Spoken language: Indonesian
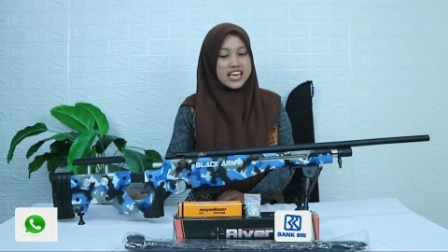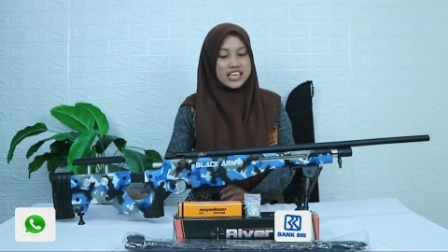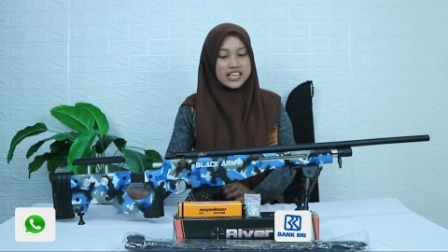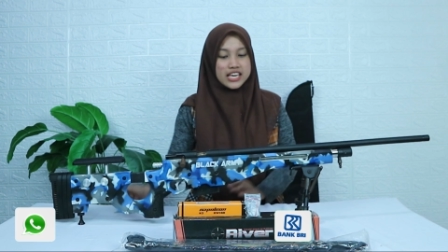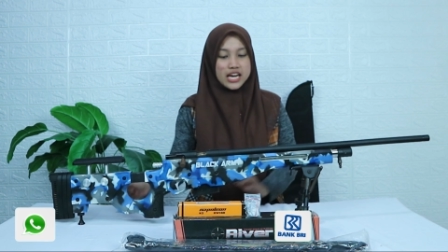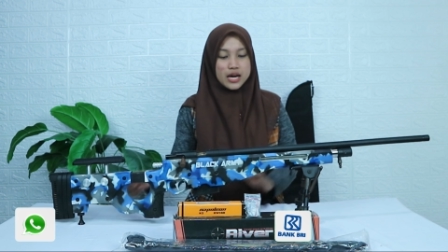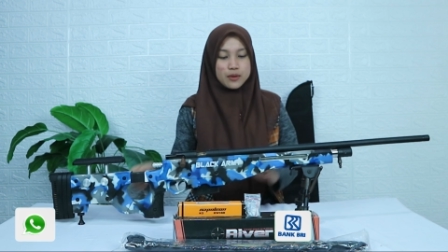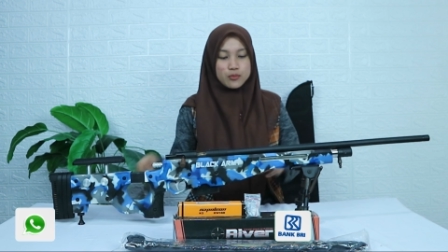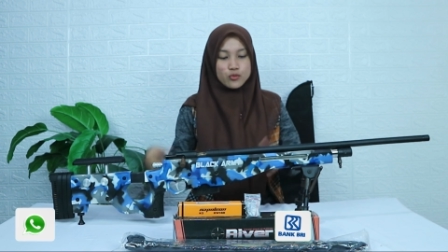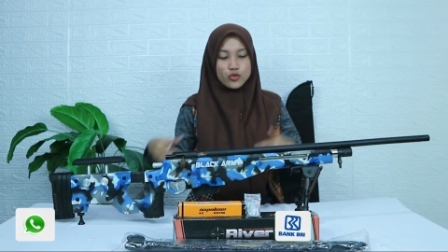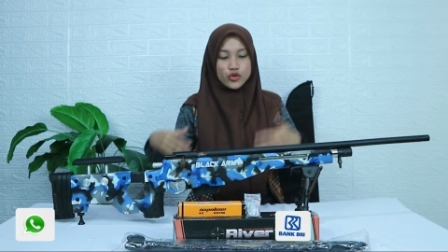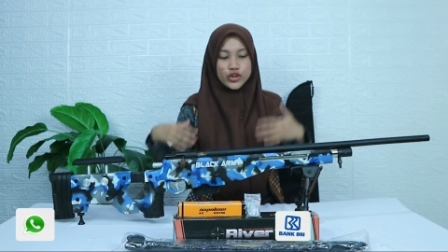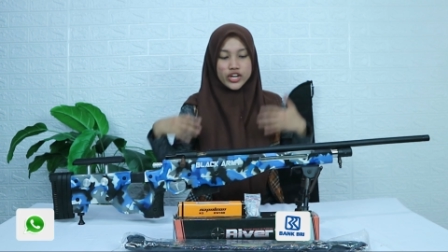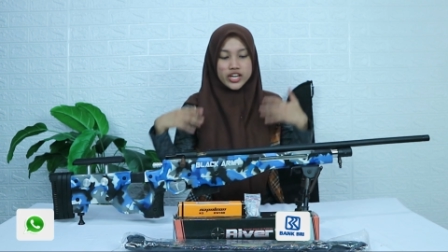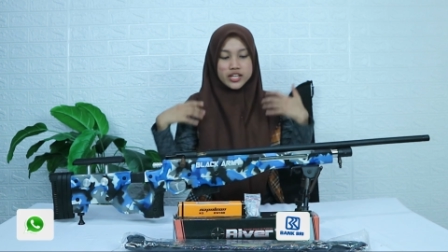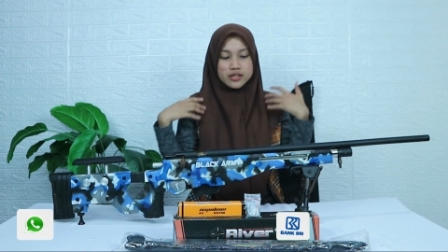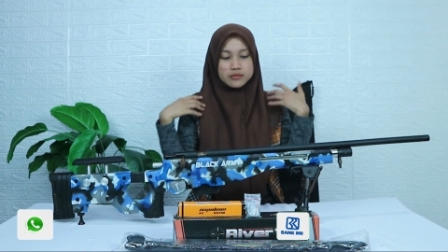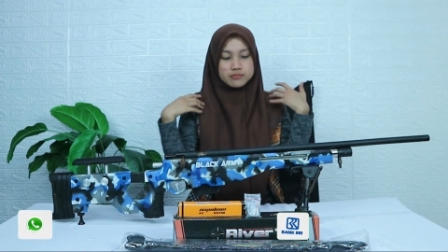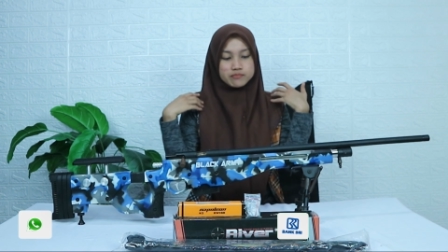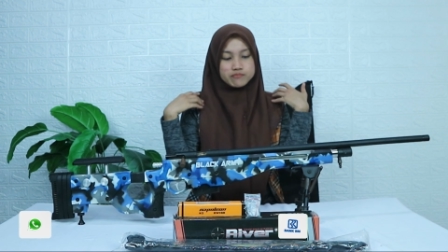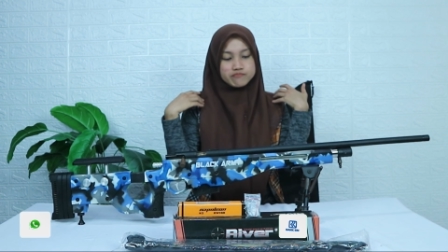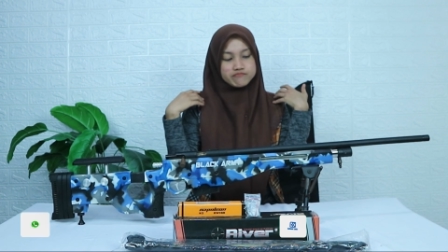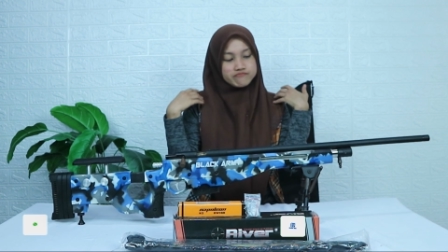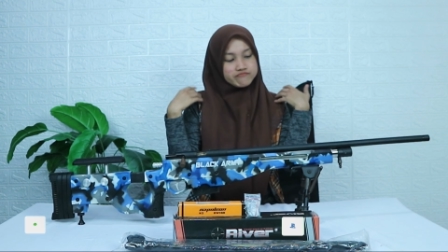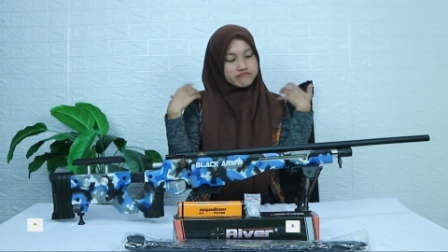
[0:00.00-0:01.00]
yang
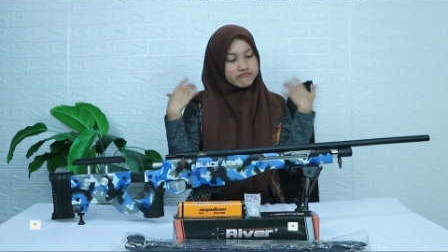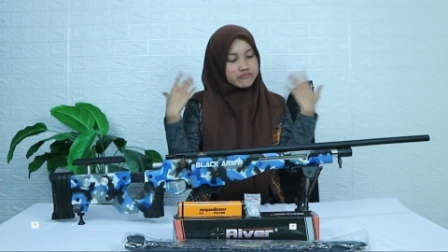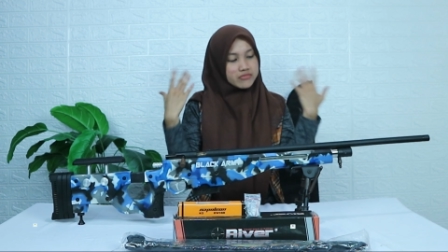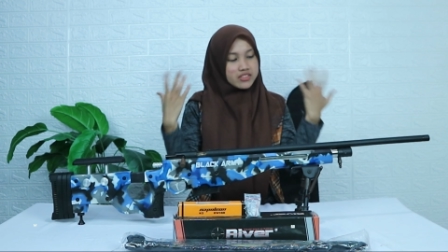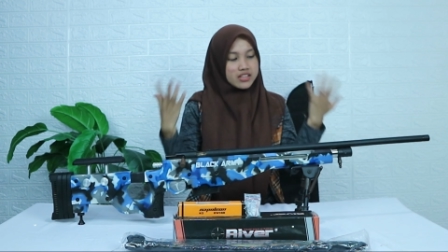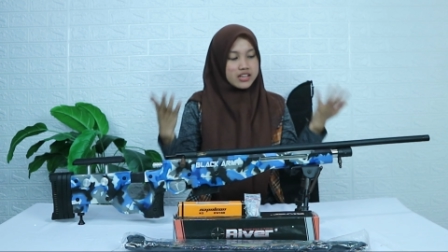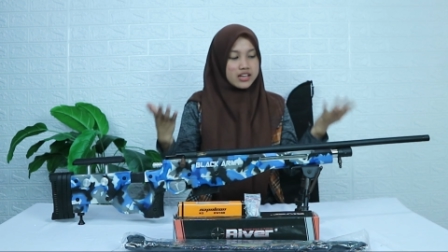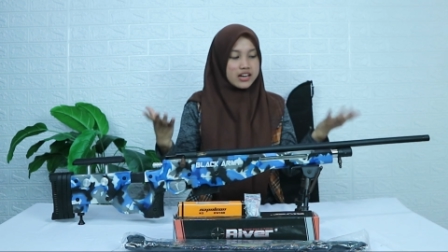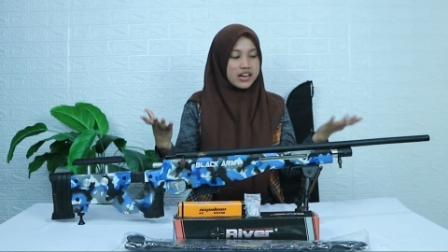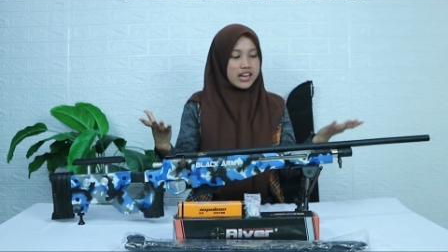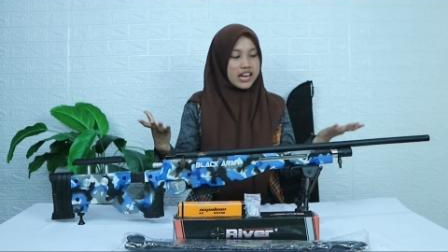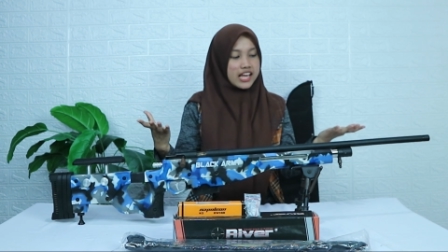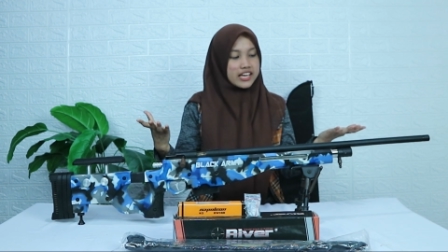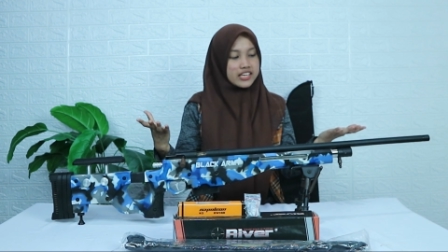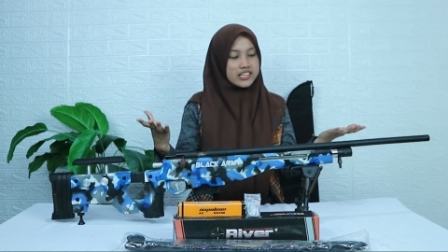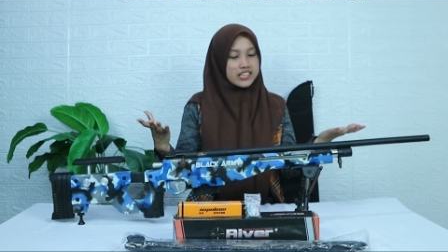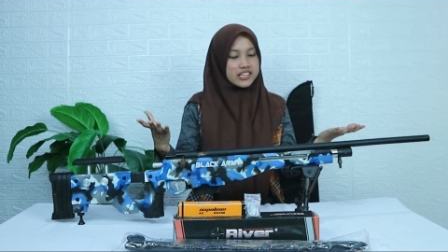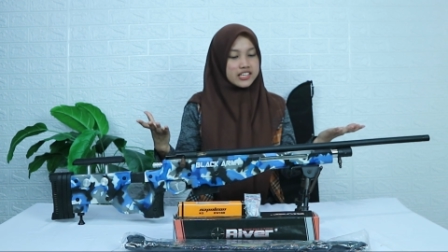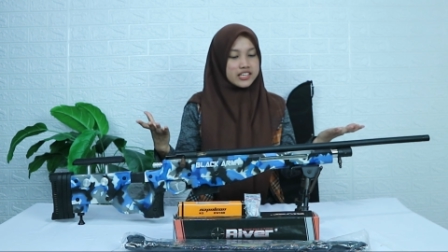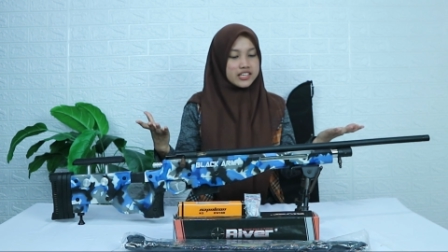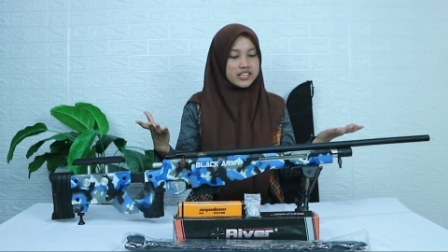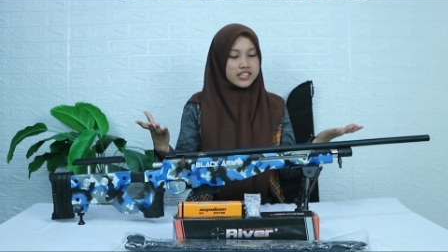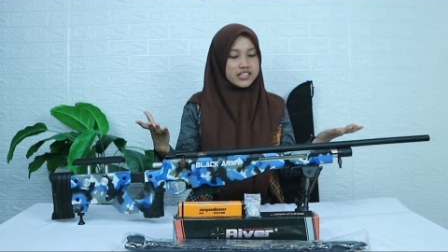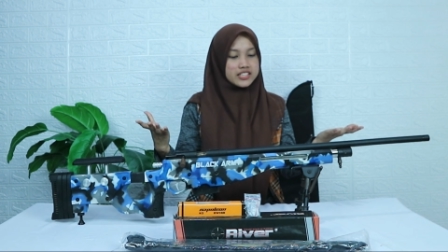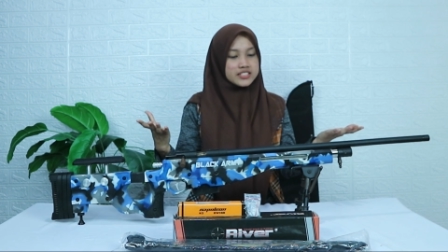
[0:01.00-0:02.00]
mungkin
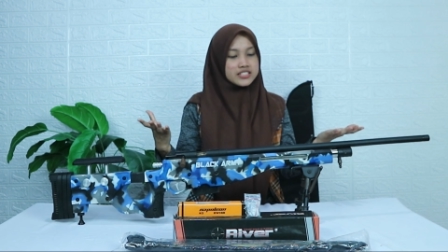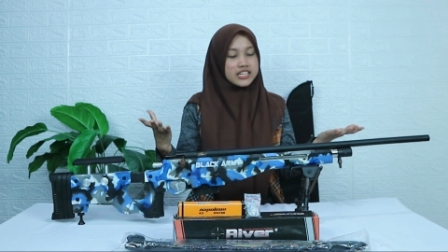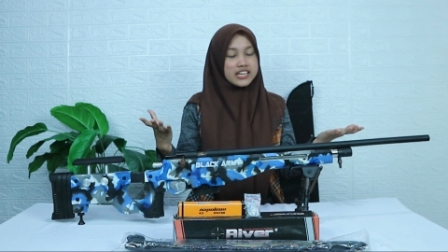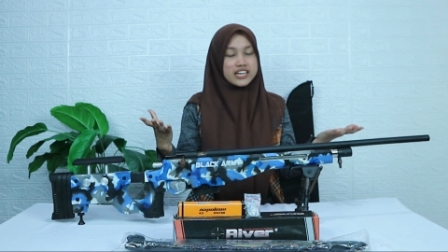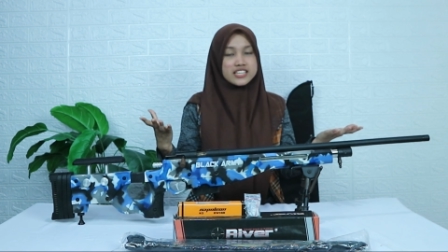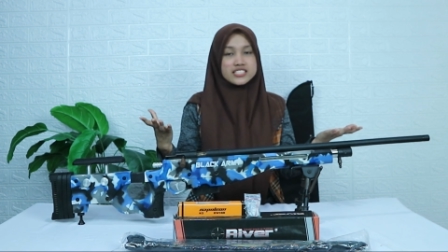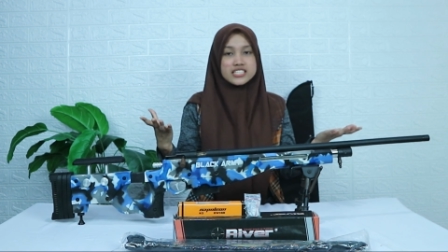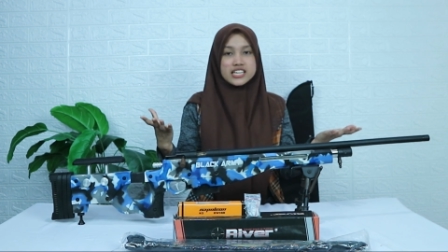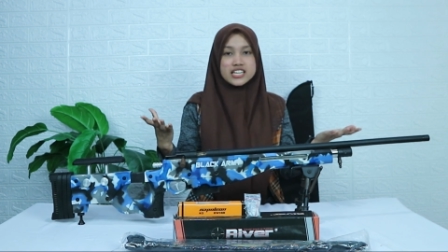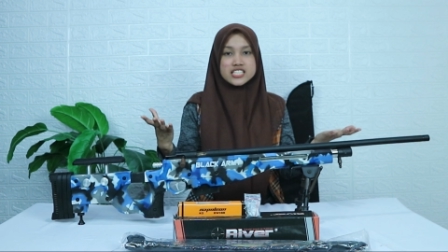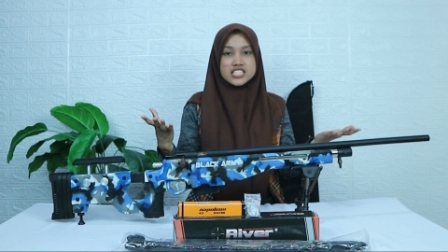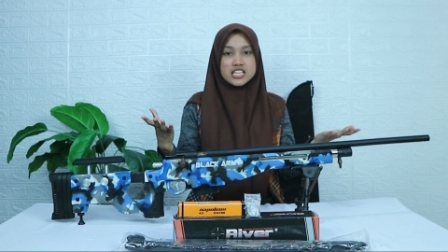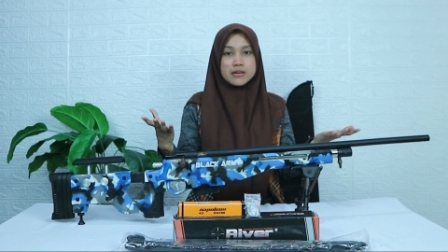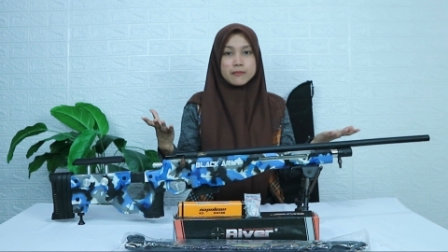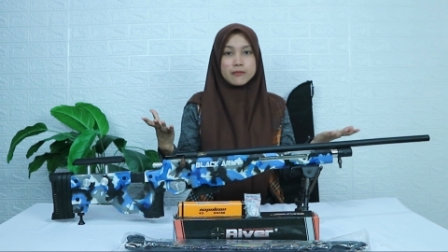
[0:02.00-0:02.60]
lagi dicari-cari